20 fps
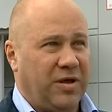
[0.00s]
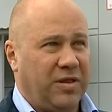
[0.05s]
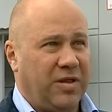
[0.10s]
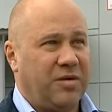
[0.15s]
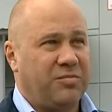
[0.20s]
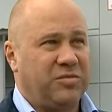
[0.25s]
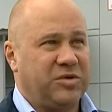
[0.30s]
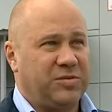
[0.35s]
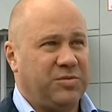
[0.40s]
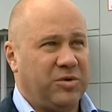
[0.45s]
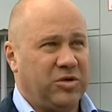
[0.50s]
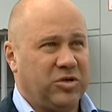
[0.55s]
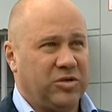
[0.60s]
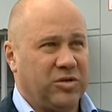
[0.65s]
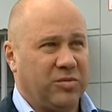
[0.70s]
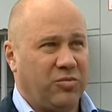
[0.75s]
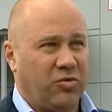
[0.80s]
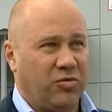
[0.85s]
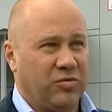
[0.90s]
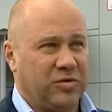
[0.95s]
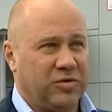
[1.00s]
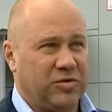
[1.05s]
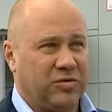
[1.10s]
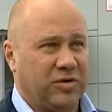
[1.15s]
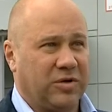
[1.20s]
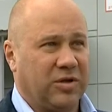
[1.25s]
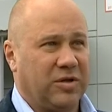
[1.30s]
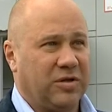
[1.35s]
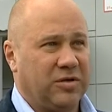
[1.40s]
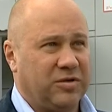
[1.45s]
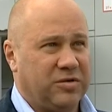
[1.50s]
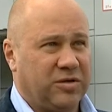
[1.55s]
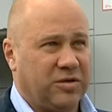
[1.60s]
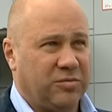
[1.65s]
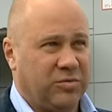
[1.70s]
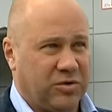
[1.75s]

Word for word: она обеспечена полностью энергетическими